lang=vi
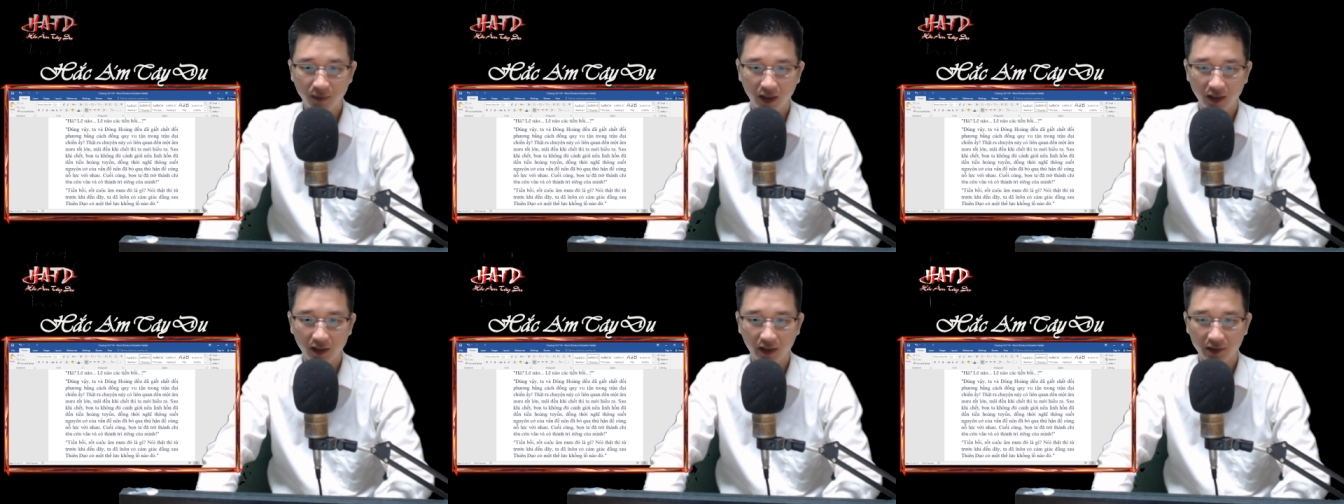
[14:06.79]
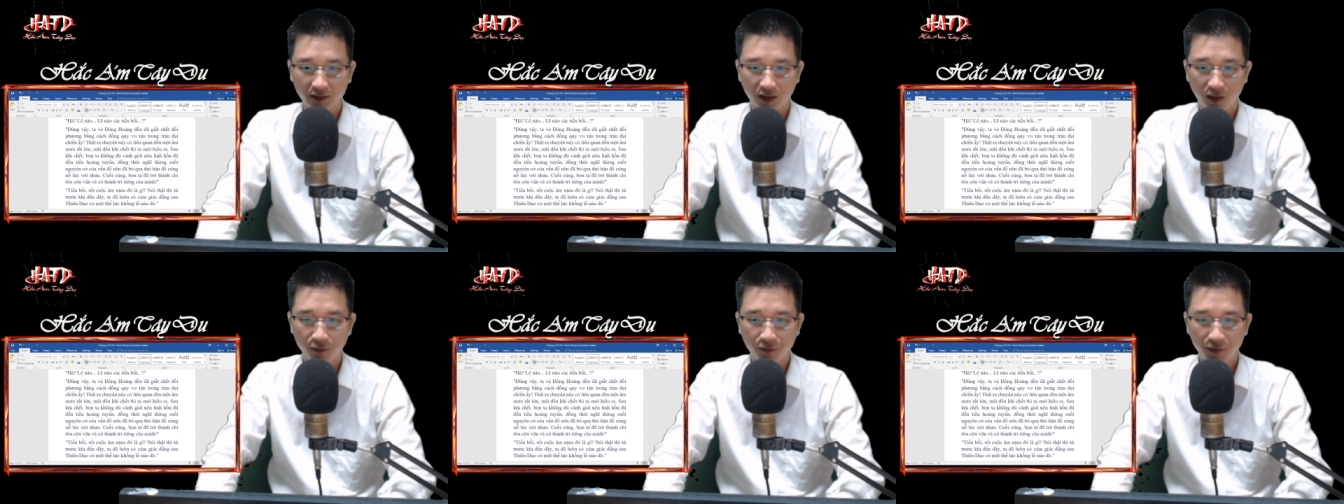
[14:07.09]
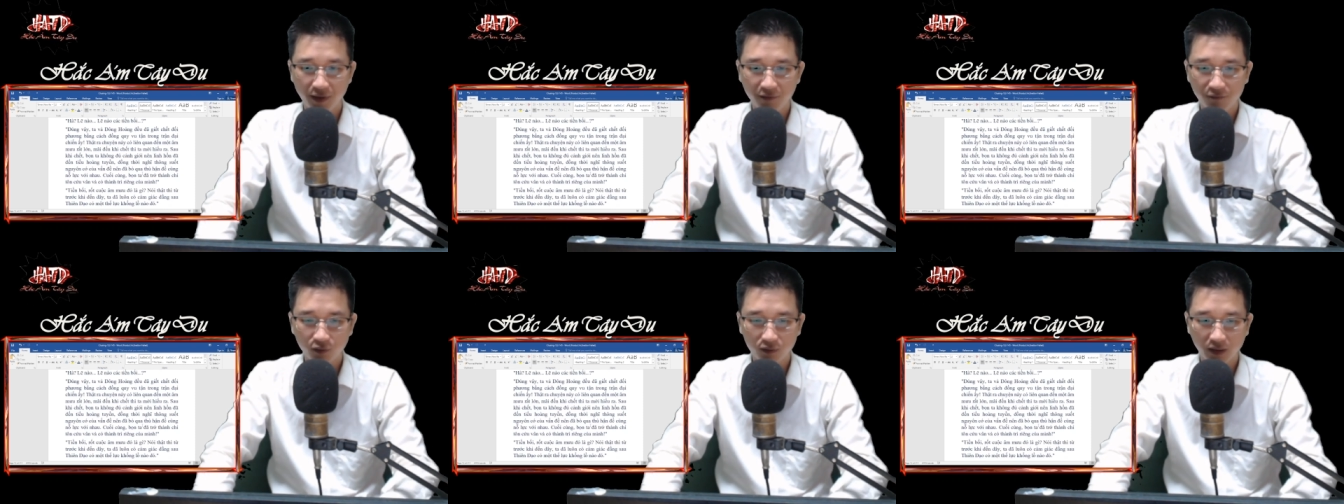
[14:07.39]
Bằng cách đồng
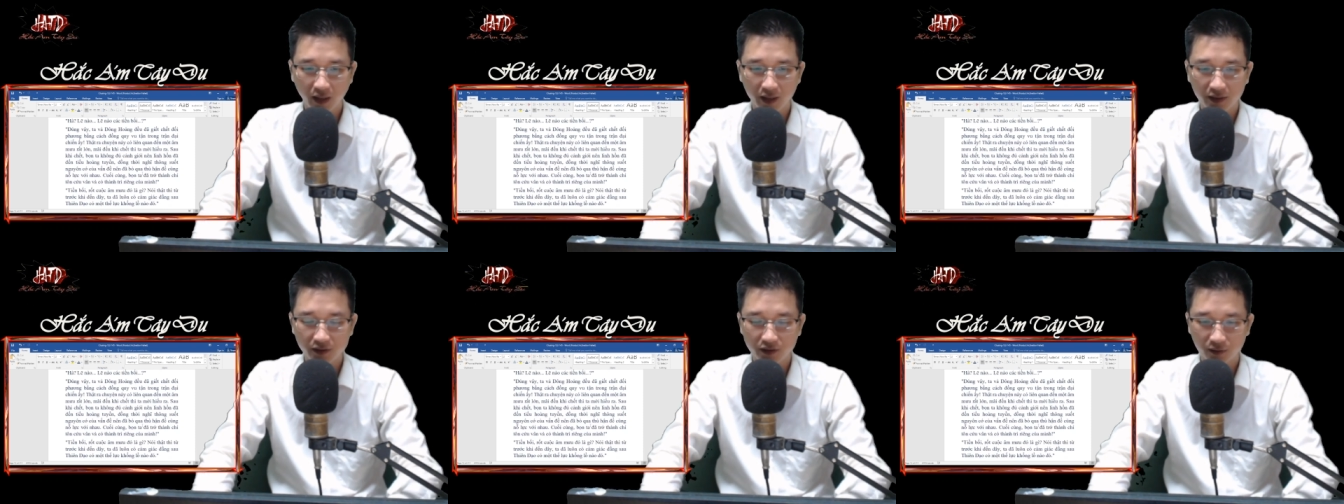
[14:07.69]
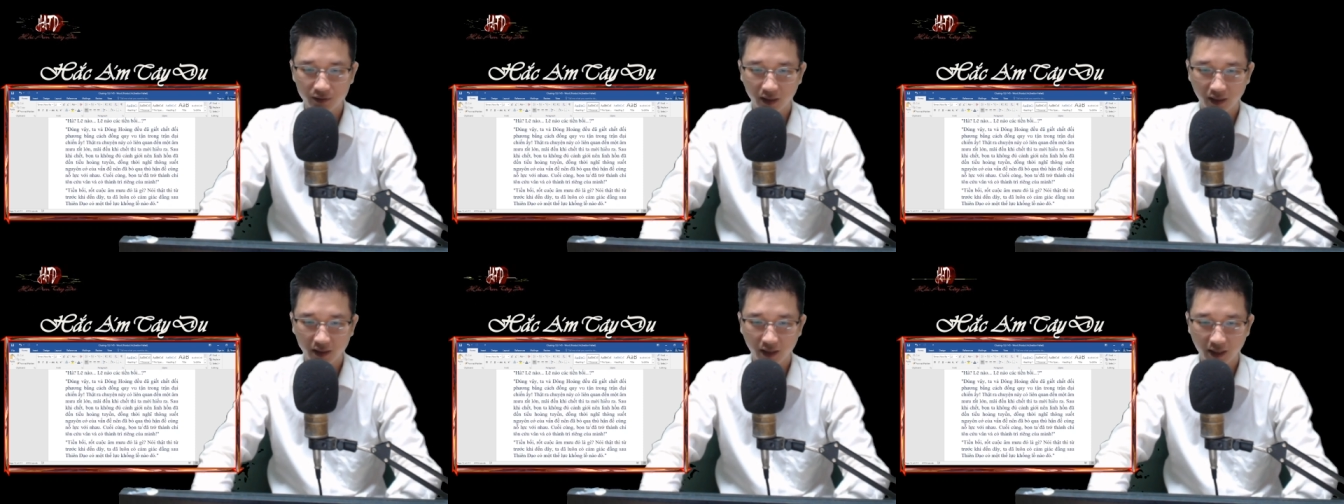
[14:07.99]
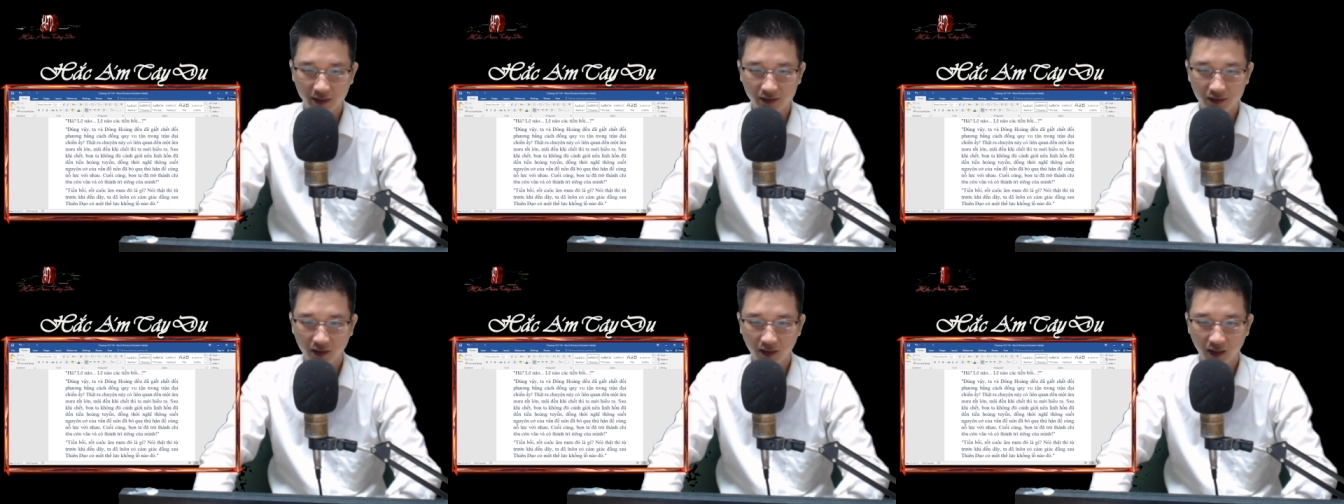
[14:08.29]
quy vô tận trong trận
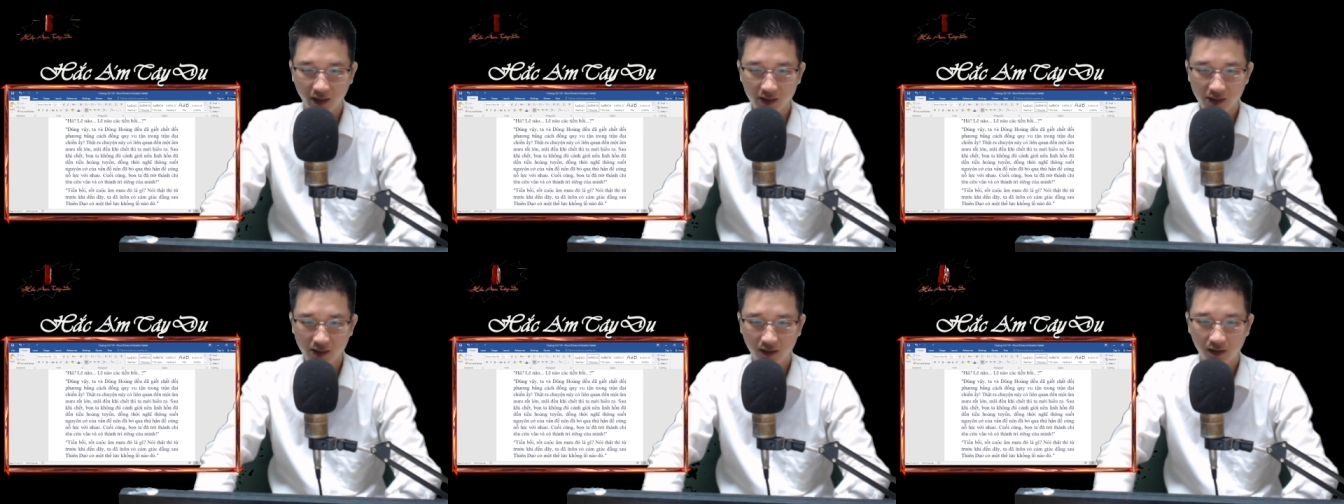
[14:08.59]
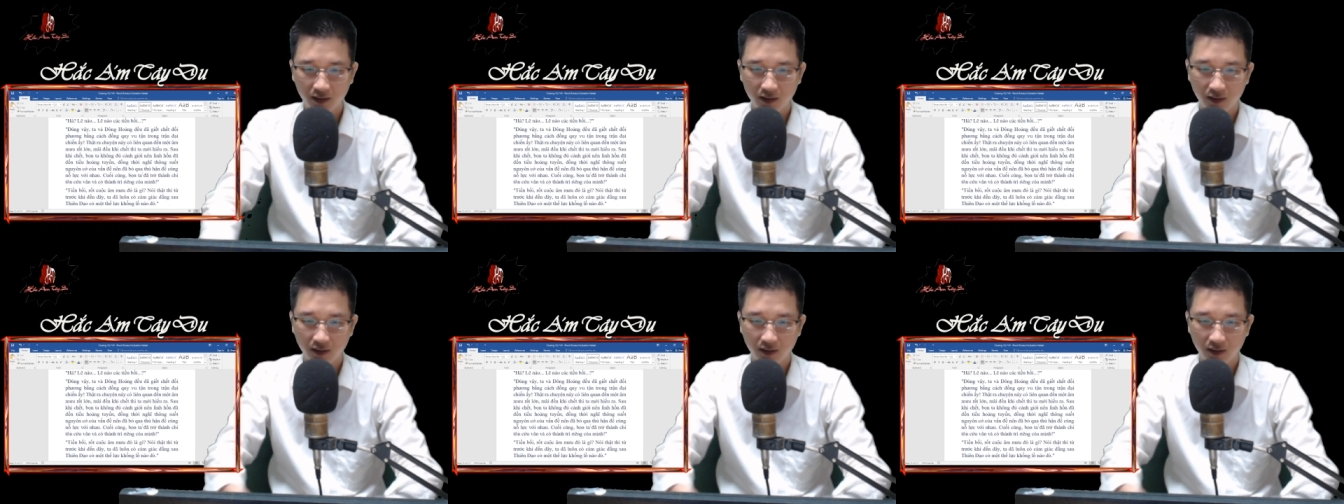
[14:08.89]
đại chiến ấy